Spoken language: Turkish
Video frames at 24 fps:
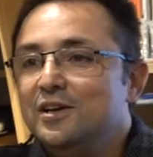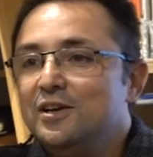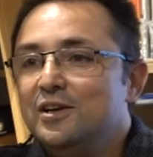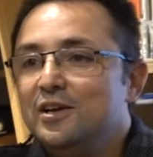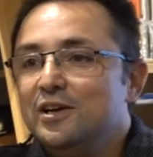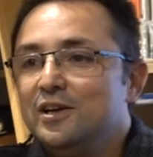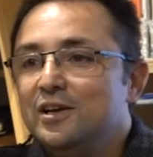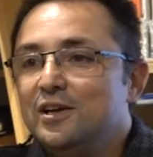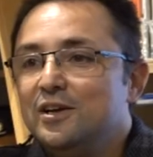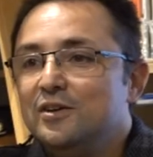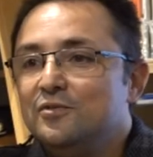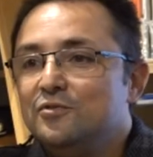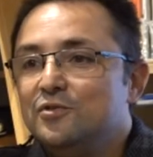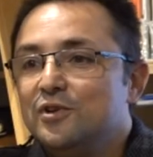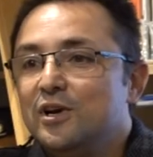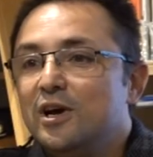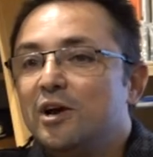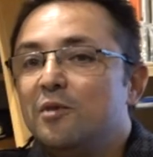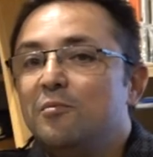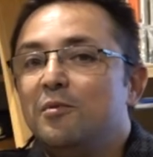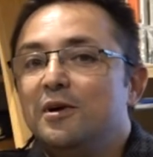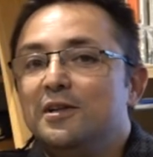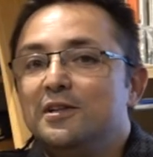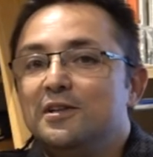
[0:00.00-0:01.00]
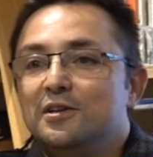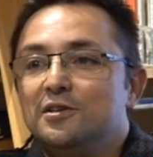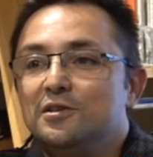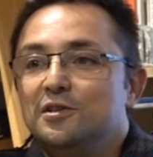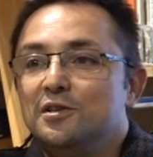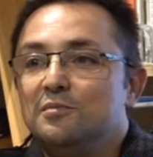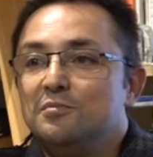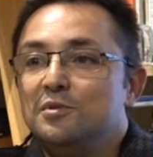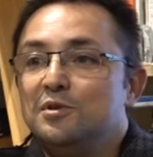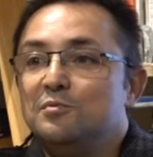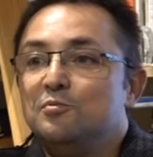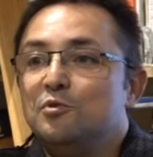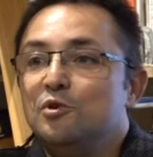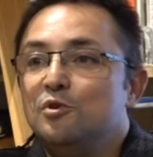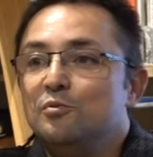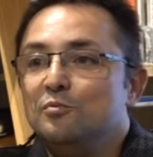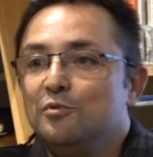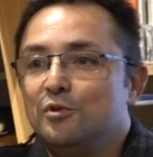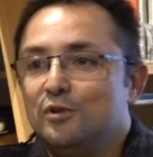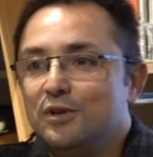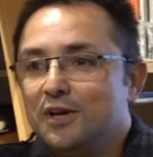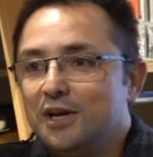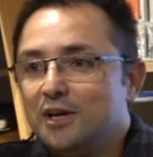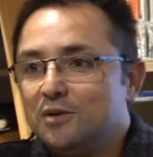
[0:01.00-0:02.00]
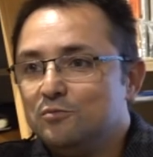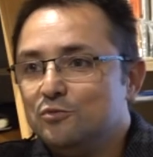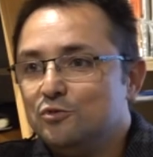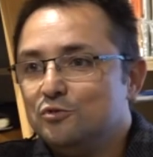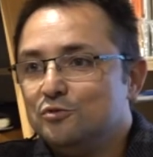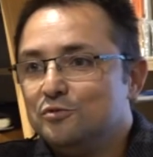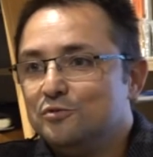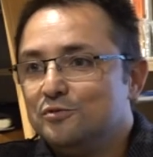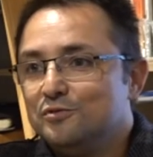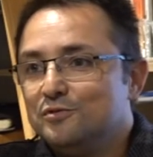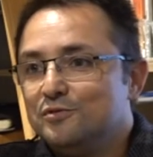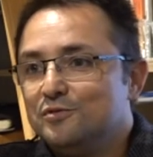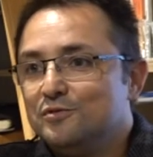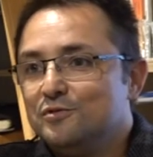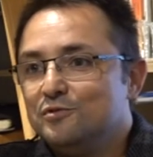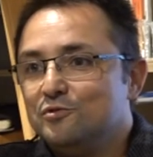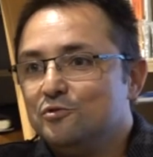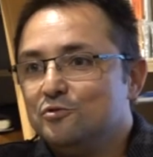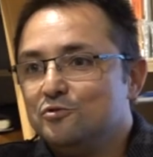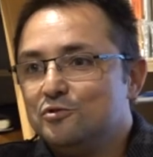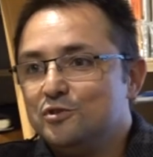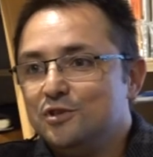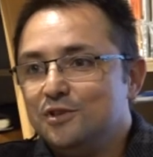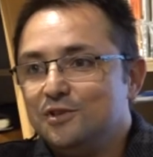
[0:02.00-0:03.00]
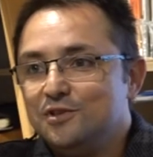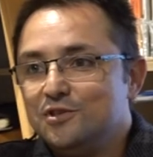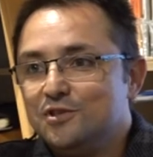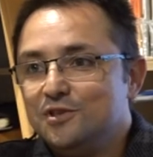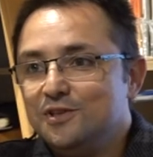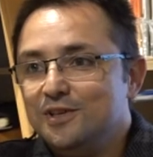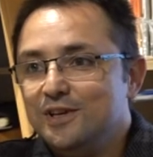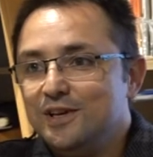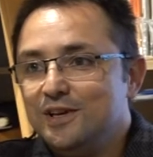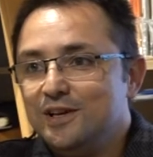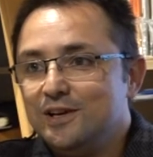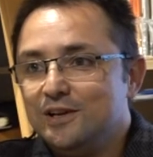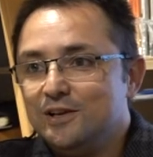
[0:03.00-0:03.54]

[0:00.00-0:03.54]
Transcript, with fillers: e, fragmanların da bir bölüm olarak bu dosyanın içinde yer